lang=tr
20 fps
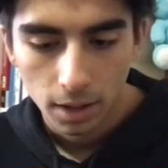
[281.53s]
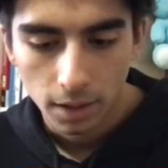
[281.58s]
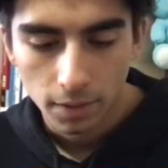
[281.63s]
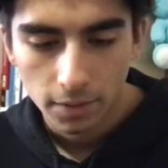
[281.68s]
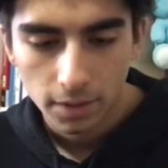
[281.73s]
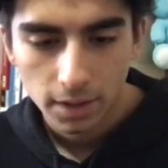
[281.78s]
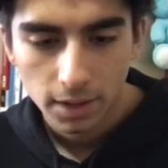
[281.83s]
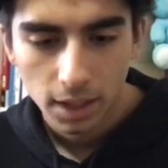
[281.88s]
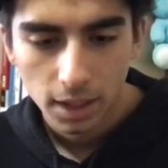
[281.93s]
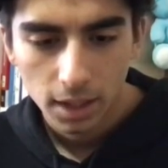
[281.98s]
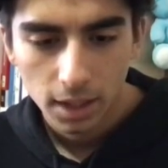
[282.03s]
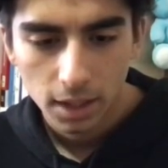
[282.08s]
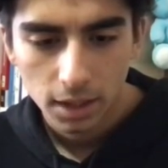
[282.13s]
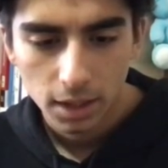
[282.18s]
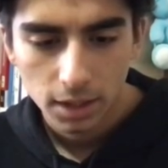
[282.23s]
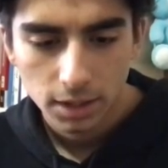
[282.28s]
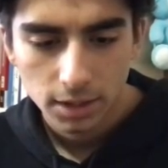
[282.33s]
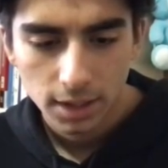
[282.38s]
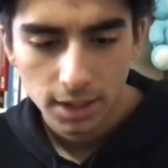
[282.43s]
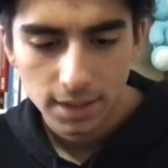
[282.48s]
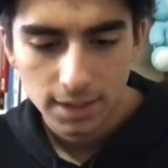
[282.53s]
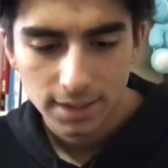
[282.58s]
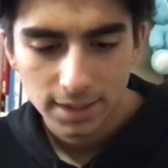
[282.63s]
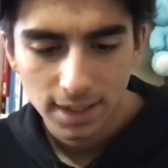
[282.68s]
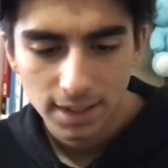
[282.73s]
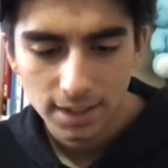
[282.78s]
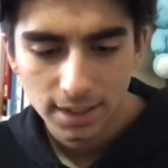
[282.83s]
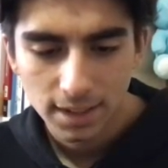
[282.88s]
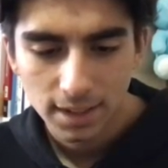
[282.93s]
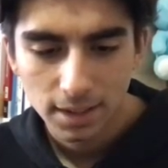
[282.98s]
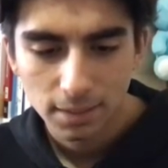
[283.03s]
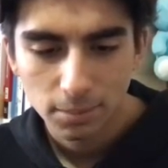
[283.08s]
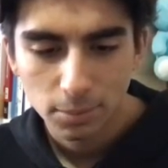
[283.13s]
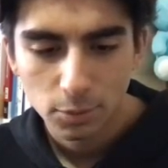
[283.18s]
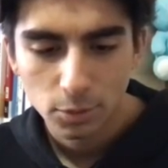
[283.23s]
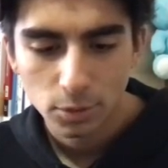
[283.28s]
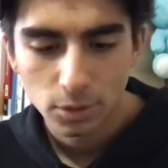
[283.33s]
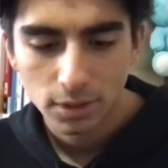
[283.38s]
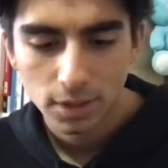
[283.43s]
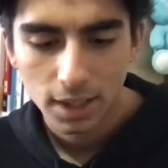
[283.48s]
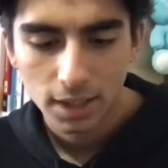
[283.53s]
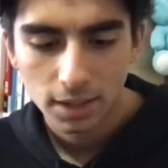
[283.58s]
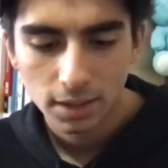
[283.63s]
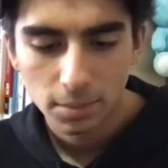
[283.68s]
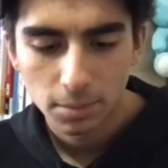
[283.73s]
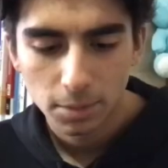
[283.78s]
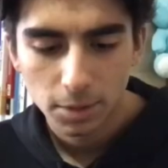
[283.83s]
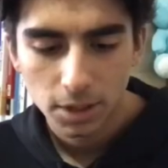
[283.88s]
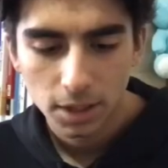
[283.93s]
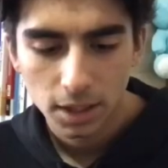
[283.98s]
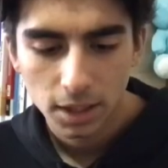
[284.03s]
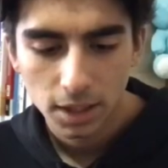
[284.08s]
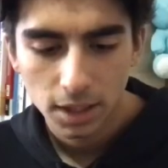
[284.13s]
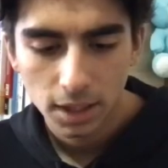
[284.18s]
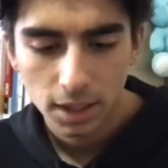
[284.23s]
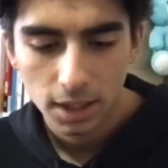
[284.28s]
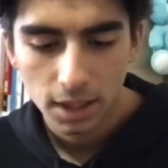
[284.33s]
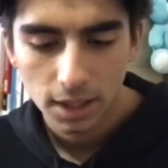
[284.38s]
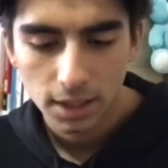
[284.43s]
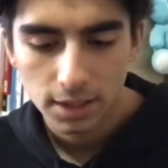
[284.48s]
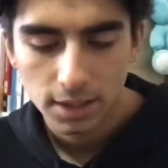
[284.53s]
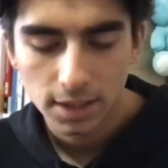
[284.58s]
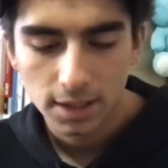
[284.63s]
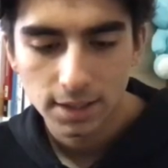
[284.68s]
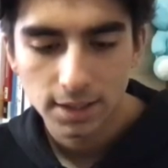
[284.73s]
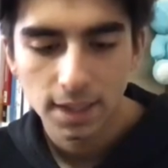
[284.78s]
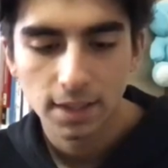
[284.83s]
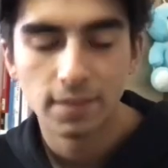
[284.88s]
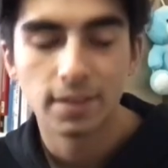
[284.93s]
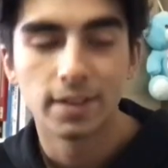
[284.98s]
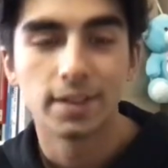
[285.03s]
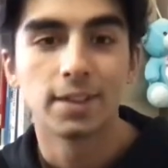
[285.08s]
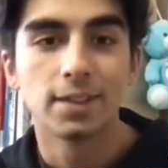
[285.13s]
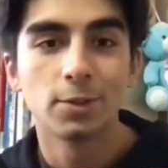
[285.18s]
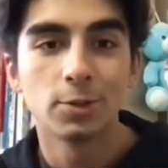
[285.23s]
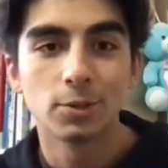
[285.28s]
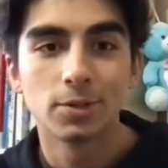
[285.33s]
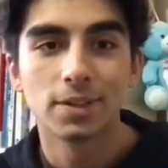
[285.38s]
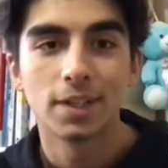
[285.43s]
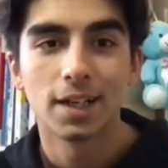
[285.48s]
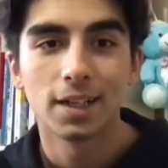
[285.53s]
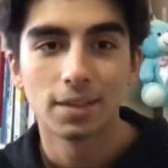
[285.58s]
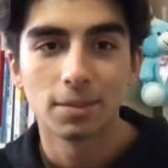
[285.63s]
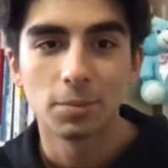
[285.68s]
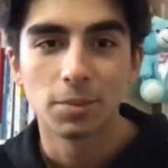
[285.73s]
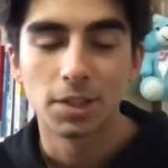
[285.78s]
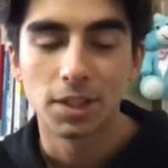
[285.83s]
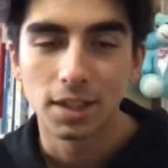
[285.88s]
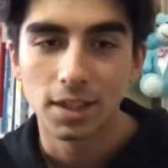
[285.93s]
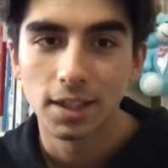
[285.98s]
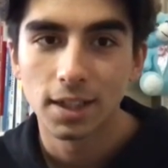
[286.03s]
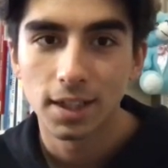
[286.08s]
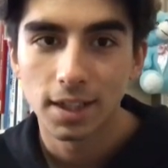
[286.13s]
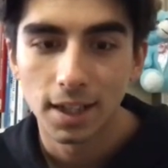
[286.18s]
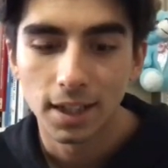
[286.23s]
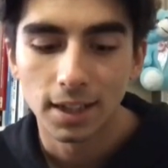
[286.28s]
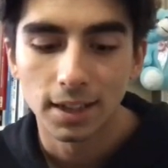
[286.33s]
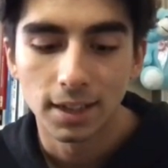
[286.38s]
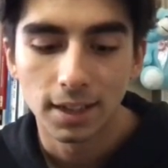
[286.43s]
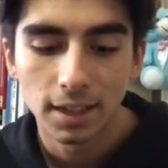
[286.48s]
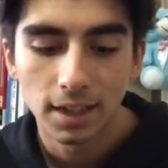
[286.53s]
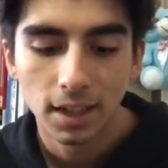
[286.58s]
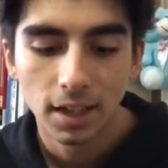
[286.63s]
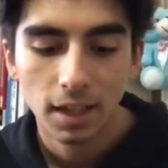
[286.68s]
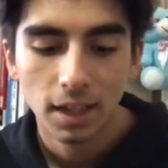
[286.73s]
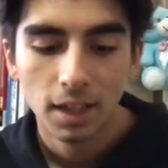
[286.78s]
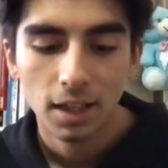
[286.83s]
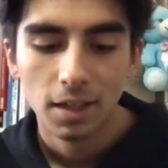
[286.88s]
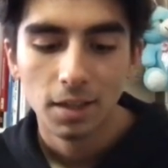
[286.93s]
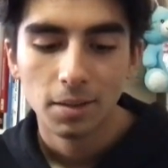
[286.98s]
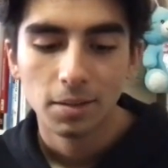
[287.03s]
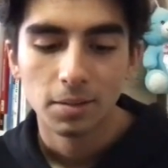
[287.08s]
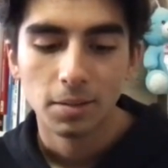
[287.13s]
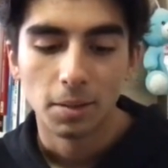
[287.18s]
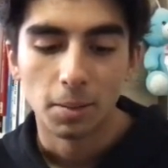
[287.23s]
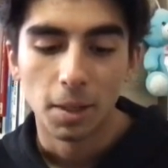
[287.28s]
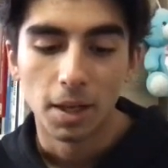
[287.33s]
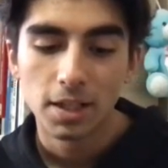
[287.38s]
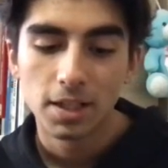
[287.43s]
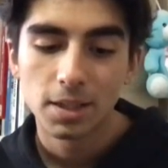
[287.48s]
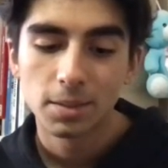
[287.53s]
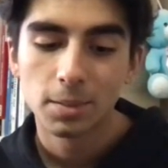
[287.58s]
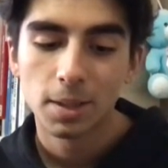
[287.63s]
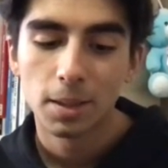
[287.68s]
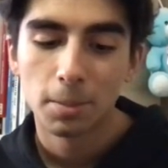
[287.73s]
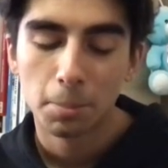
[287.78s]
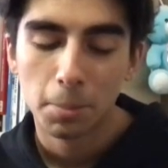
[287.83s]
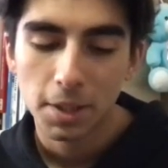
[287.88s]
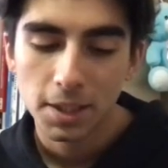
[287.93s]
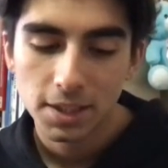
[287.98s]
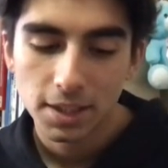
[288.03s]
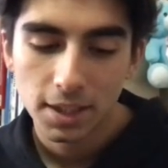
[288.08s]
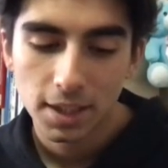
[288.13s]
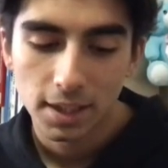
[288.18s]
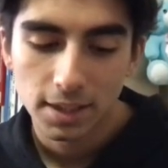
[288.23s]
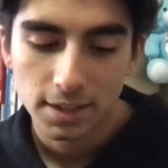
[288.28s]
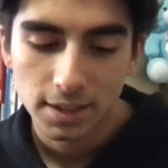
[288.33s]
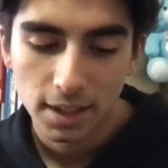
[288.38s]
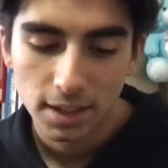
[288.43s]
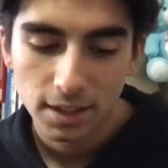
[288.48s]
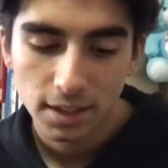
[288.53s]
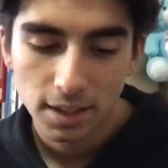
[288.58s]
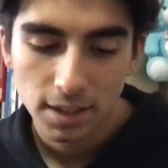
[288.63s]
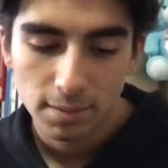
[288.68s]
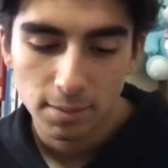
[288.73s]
Evet arkadaşlar sanırım %62'de kalacağız. Evet %62'de kaldık. Acaba maçı kazandık